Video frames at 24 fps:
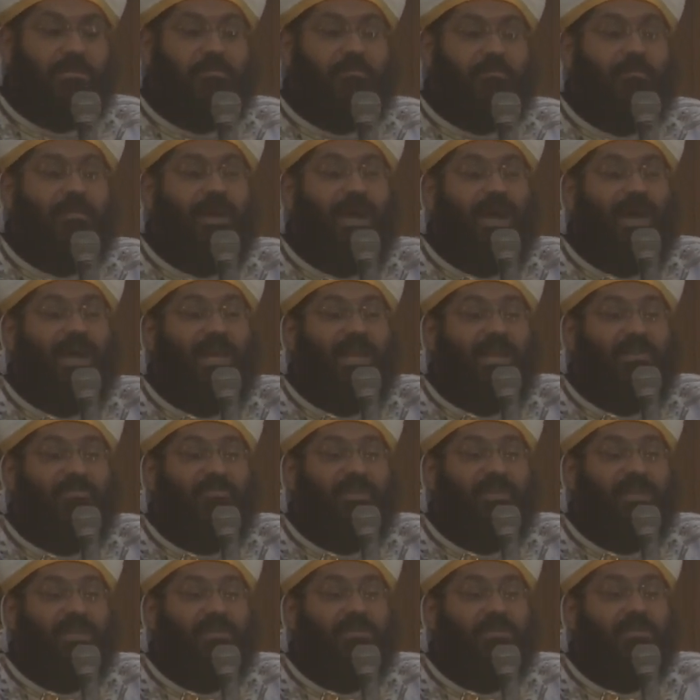
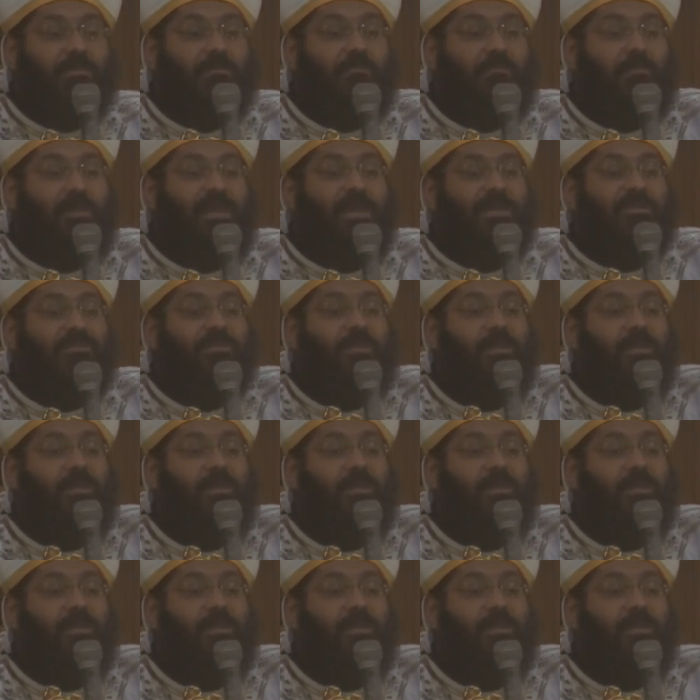معرفة مجد